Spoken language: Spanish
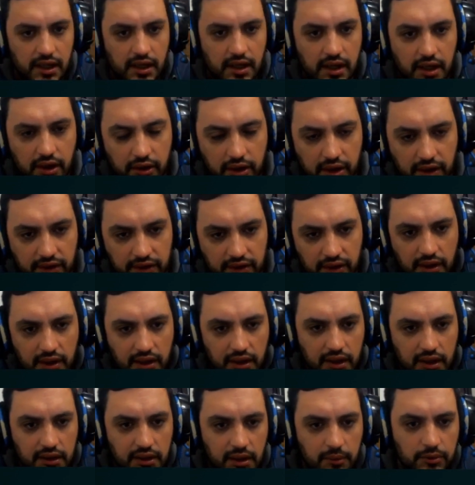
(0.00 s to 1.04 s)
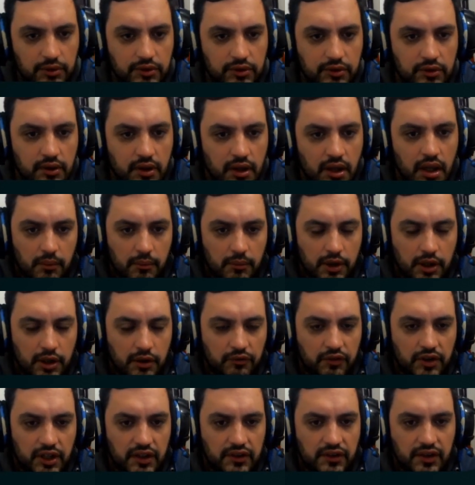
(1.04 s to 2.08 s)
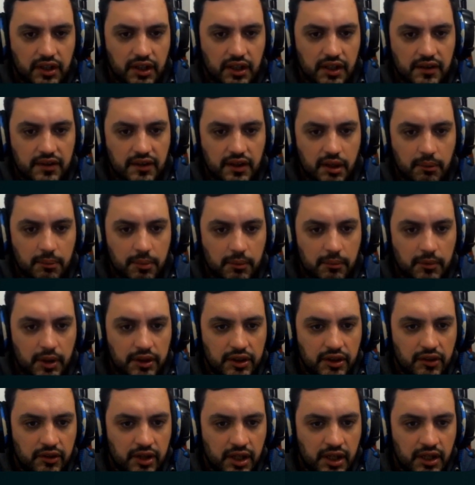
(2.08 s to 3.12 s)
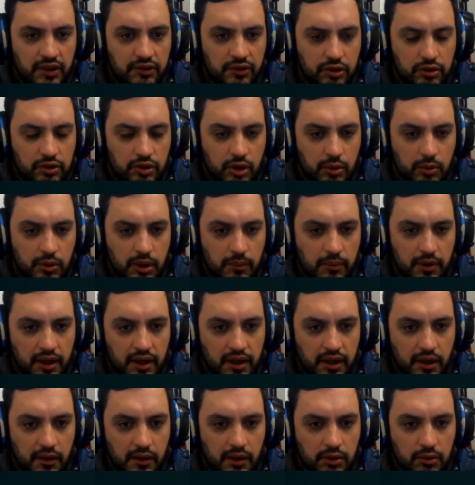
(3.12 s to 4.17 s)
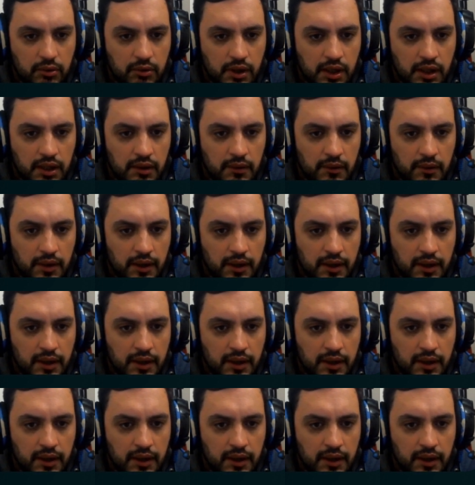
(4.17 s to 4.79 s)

Ahora sí, ahí estamos. Bueno, fíjense que dice depin 23, yo estoy en una máquina virtual,